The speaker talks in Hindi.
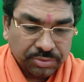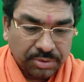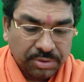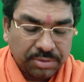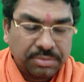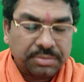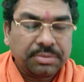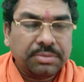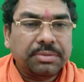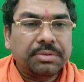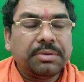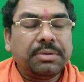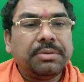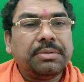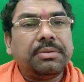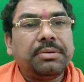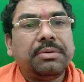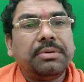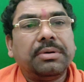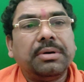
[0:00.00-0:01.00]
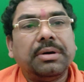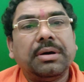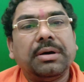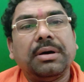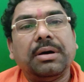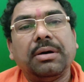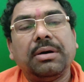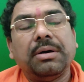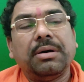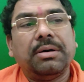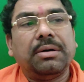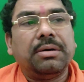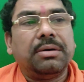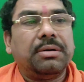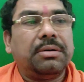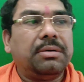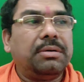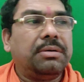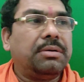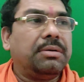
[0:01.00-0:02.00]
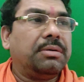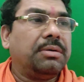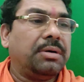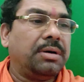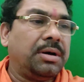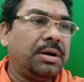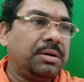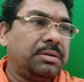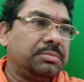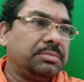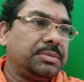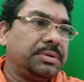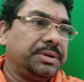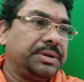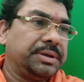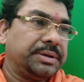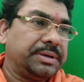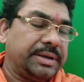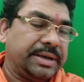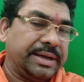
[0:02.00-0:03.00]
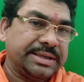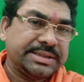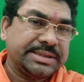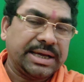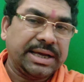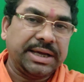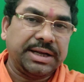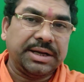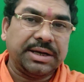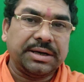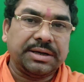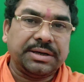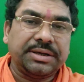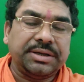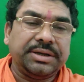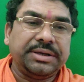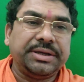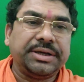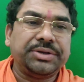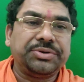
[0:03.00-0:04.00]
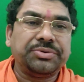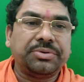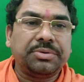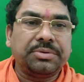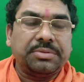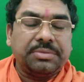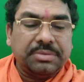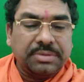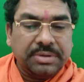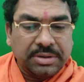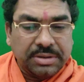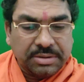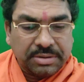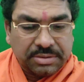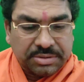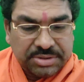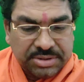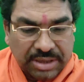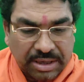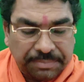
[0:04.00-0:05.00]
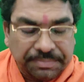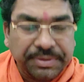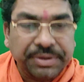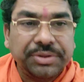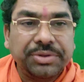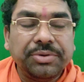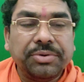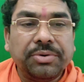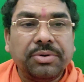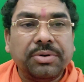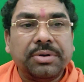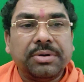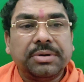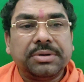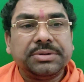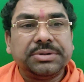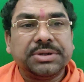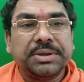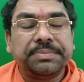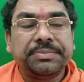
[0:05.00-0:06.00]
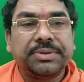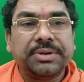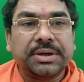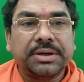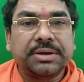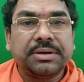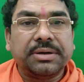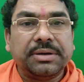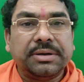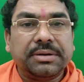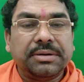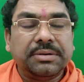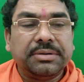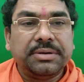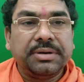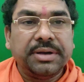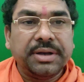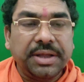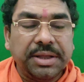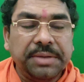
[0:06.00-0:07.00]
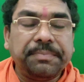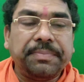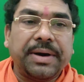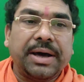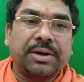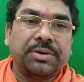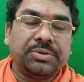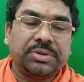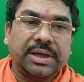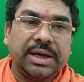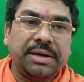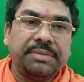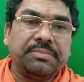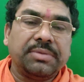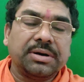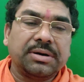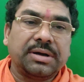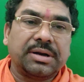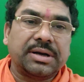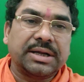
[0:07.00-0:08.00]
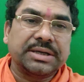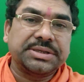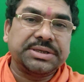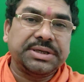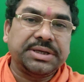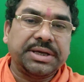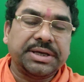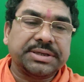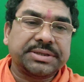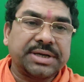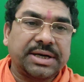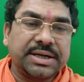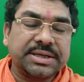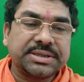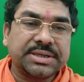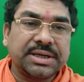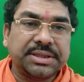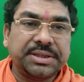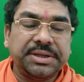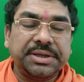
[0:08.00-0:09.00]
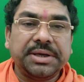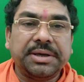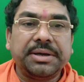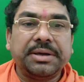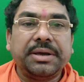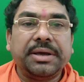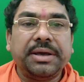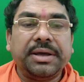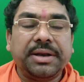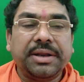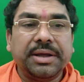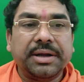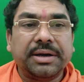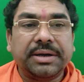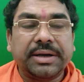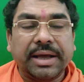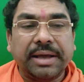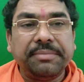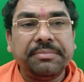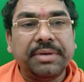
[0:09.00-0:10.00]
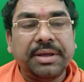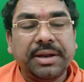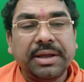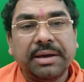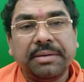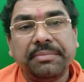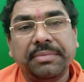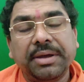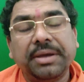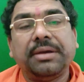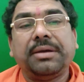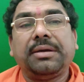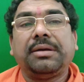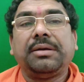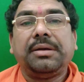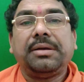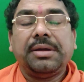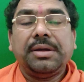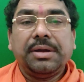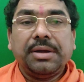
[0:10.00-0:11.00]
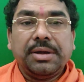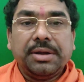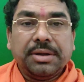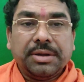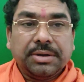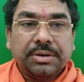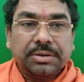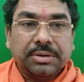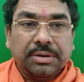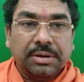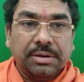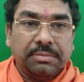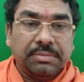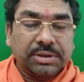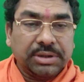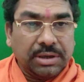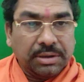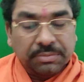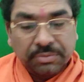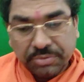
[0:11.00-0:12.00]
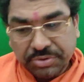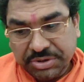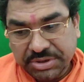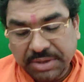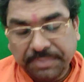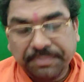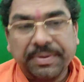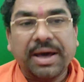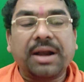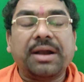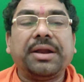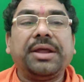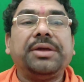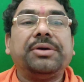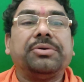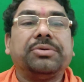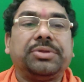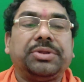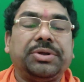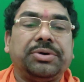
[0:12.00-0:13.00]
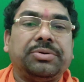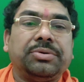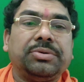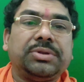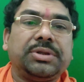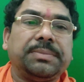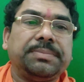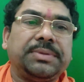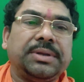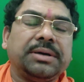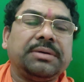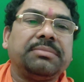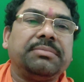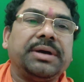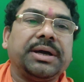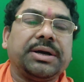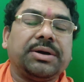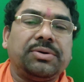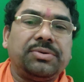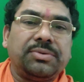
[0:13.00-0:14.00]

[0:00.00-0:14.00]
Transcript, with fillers: तो और ऐसा है ना ये जो श्रापित योग जब तक नहीं पार होता है मकर राशि के साढ़े साथी के एरिया टाइम एरिया में आ, मतलब उससे पार नहीं होते हो तब तक मैं